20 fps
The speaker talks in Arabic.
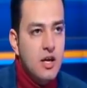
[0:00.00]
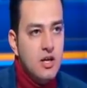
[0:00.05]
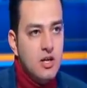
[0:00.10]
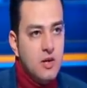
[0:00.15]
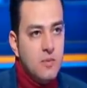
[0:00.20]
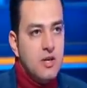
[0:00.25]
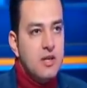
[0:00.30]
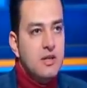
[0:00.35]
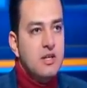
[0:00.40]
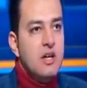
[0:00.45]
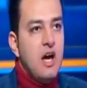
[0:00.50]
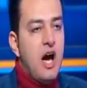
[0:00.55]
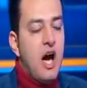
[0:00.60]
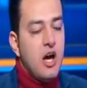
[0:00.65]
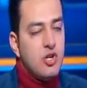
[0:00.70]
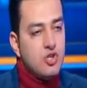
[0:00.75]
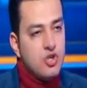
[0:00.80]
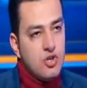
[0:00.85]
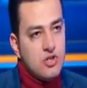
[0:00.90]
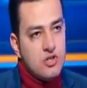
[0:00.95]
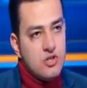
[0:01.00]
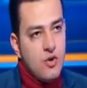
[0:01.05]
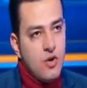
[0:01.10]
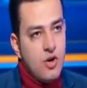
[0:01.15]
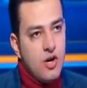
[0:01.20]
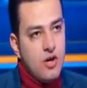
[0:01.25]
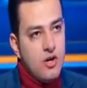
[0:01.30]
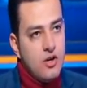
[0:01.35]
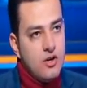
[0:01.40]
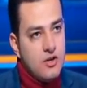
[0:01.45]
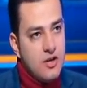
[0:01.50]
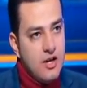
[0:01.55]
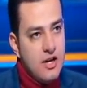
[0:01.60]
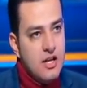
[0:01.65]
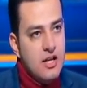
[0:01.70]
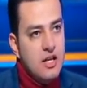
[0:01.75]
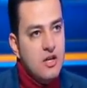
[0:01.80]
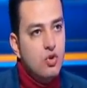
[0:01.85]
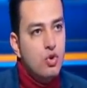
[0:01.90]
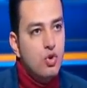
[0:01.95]
يمكن دي 10 ظواهر
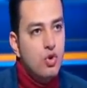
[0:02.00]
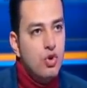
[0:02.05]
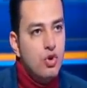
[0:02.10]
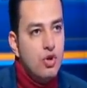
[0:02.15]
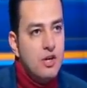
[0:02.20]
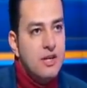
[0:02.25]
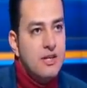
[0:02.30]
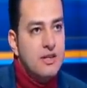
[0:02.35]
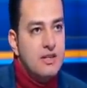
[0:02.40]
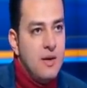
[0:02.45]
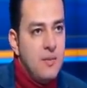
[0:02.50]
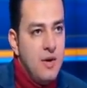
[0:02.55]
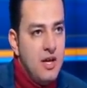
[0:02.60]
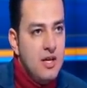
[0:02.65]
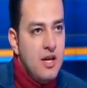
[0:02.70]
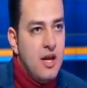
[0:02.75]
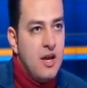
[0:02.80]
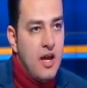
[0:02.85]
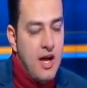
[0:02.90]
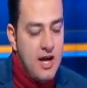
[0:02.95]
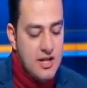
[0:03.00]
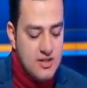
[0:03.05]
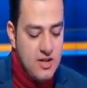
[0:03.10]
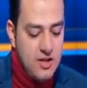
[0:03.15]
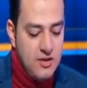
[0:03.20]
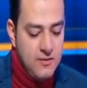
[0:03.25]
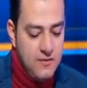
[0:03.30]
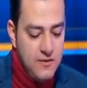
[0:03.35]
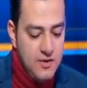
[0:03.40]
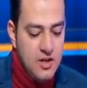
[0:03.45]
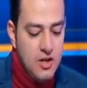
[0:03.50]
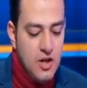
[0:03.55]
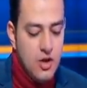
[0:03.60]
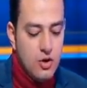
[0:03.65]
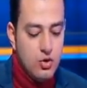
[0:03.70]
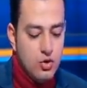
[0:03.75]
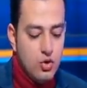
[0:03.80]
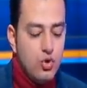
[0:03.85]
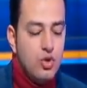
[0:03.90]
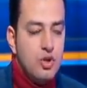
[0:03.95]
لدور الثمانيه اللي حصلت في
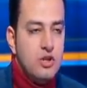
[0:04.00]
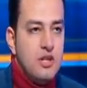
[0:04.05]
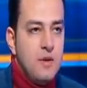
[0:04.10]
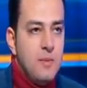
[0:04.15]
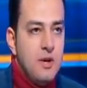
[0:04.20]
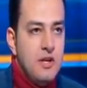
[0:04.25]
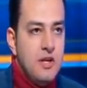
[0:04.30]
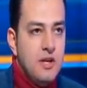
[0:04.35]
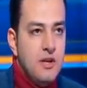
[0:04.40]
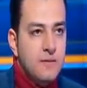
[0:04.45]
دور الثمانيه